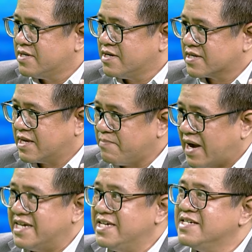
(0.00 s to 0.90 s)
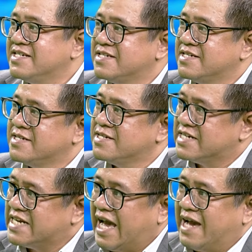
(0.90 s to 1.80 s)
ờ, cái máy
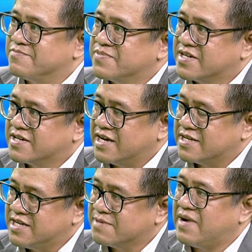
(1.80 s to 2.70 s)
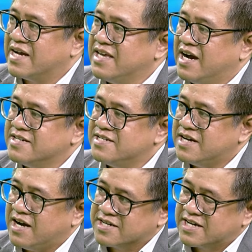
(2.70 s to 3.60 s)
làm cái chất bán dẫn
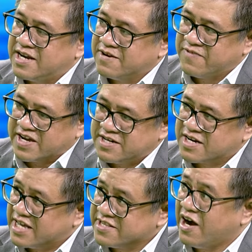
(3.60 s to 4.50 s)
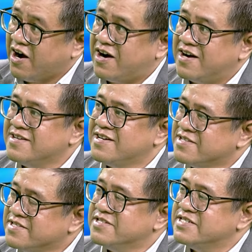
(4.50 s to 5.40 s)
ở cái đơn vị rất là nhỏ
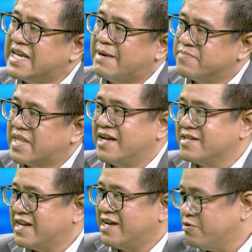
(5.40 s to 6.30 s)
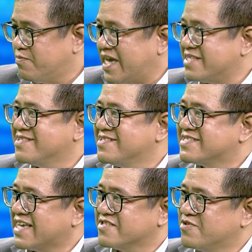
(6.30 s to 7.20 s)
dưới 5 nanomet
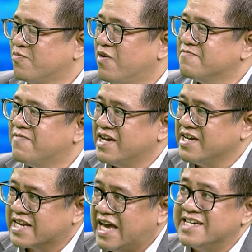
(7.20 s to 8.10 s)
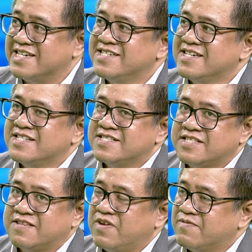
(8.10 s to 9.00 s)
sang Trung Quốc và hiện nay thì
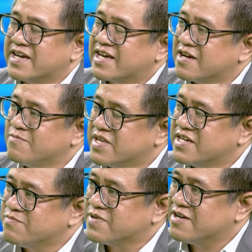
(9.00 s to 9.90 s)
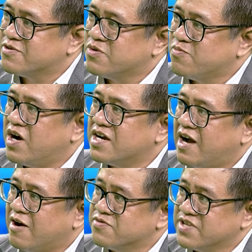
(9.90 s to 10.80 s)
chính vì vậy các công ty công nghệ của Trung Quốc
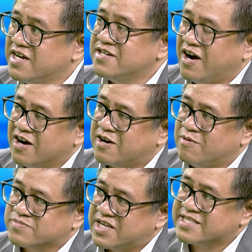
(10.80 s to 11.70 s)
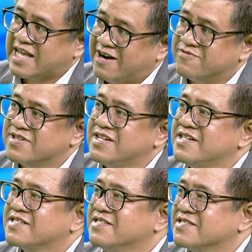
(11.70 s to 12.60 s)
hầu như họ không chế tạo
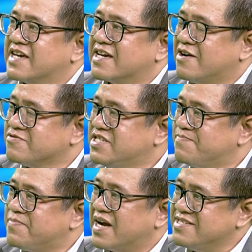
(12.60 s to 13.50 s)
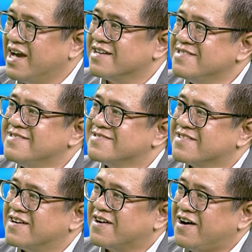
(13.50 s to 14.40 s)
được cái con chip bán dẫn
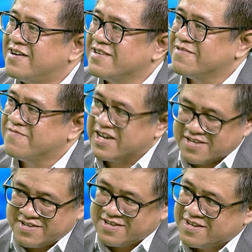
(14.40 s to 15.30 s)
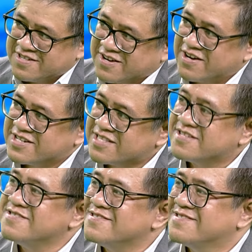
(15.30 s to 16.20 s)
nó có đơn vị nó có kích
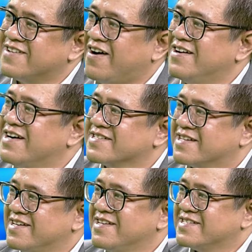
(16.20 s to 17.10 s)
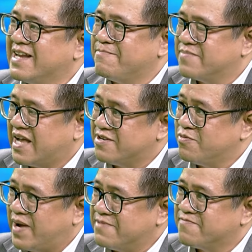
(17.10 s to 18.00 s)
thước nhỏ hơn 5
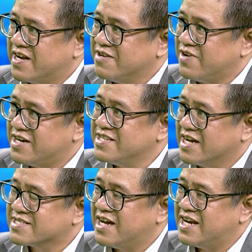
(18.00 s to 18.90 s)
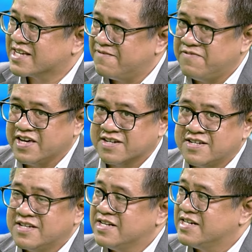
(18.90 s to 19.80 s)
nanomet và điều đó nó dẫn tới là cái việc
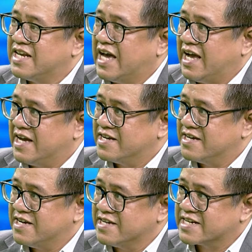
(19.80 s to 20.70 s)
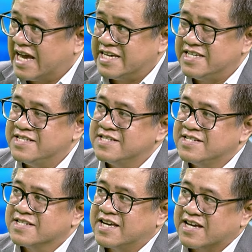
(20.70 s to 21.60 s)
là hiện nay
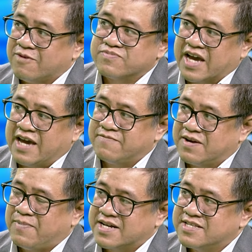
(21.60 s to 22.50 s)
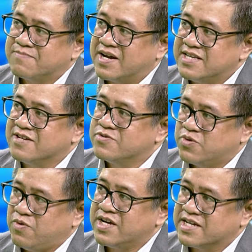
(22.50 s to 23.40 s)
cái công nghệ về mặt chất bán dẫn của
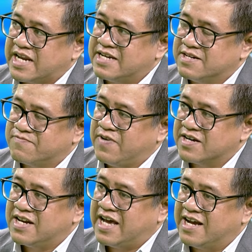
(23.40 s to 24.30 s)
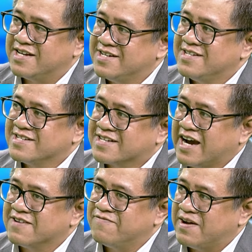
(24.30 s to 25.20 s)
Trung Quốc hiện nay được vẫn là
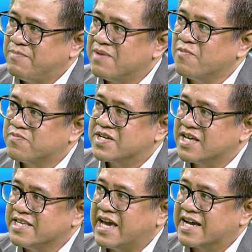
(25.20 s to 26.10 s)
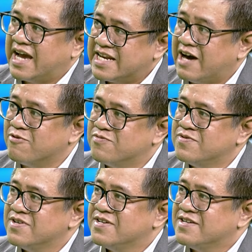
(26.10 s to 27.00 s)
cần phải mất một cái thời gian khá
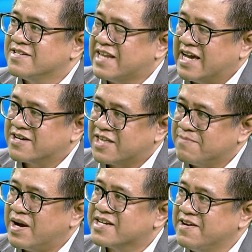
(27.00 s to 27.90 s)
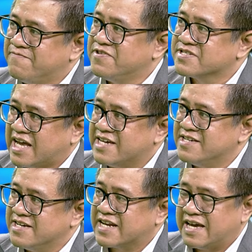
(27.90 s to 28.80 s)
lâu để có thể bắt kịp phương Tây
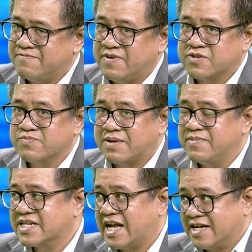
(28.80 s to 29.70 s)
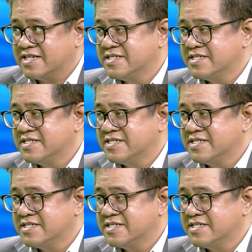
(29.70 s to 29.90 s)
hiện nay và chúng ta biết rằng